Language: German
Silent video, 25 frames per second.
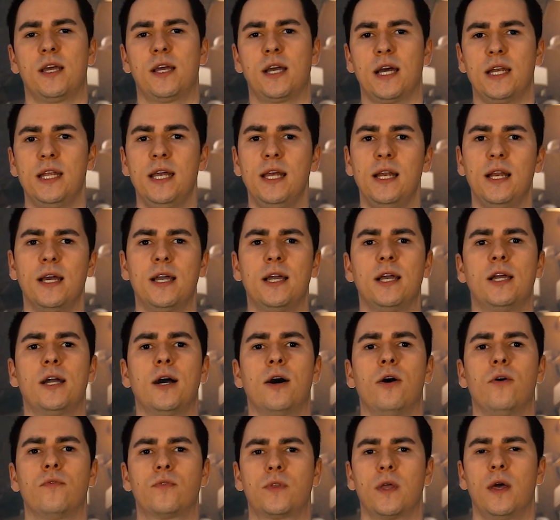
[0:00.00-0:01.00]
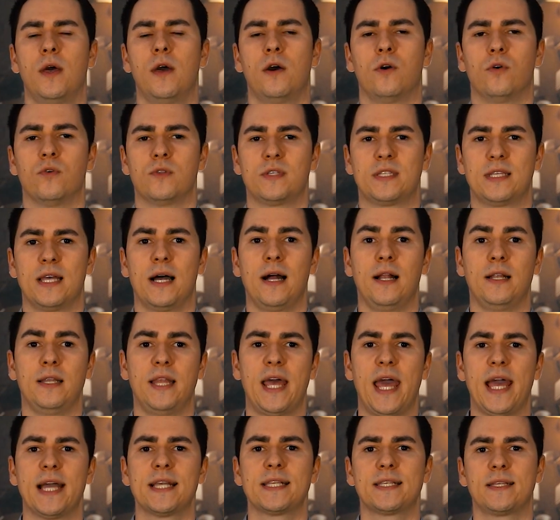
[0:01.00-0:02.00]
Kanäle gekauft und zahlen
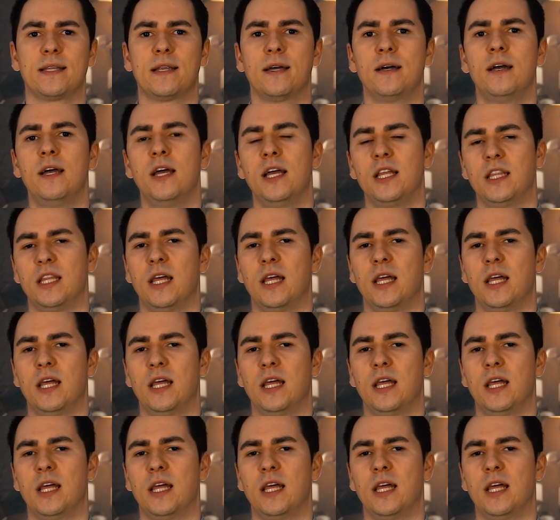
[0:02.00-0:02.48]
extra,